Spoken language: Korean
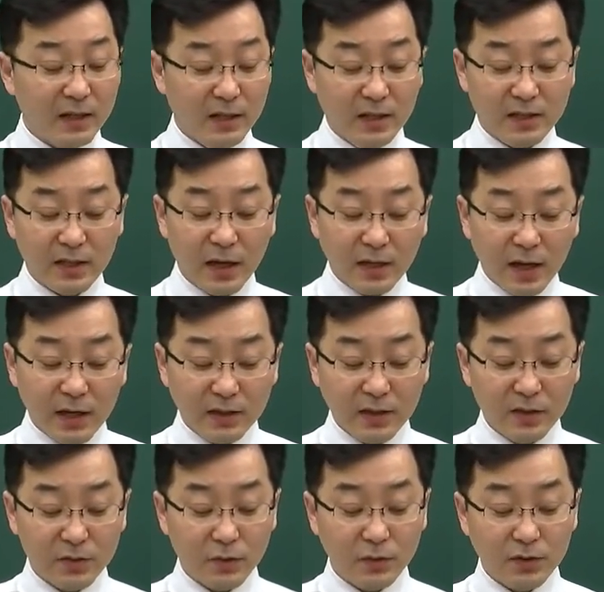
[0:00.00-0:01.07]

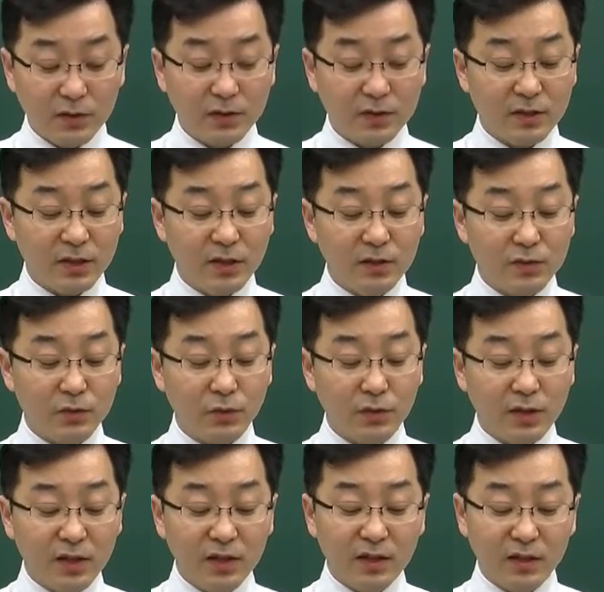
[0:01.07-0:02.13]
이산화질소는 질소
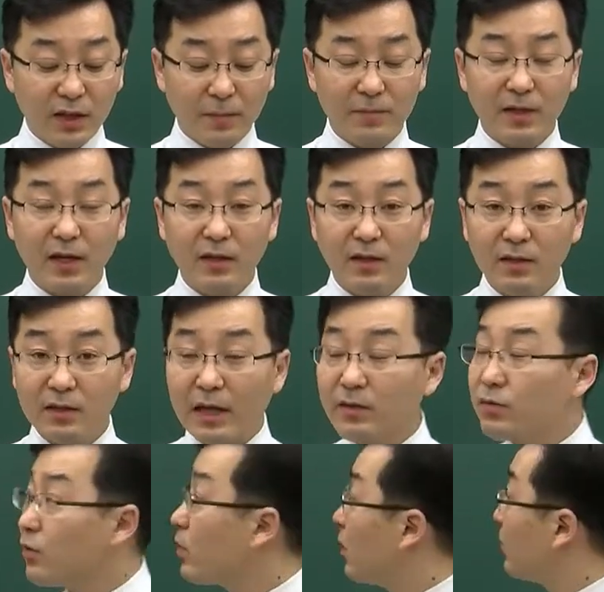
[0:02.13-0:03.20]
1g당
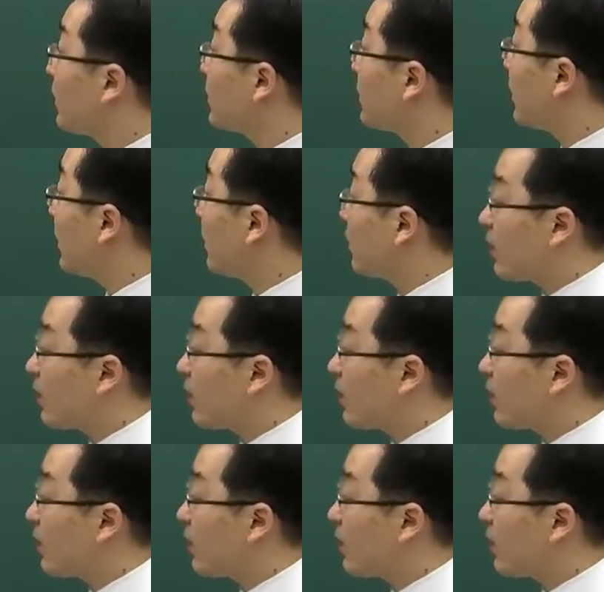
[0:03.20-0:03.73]
산소가 얼마더라?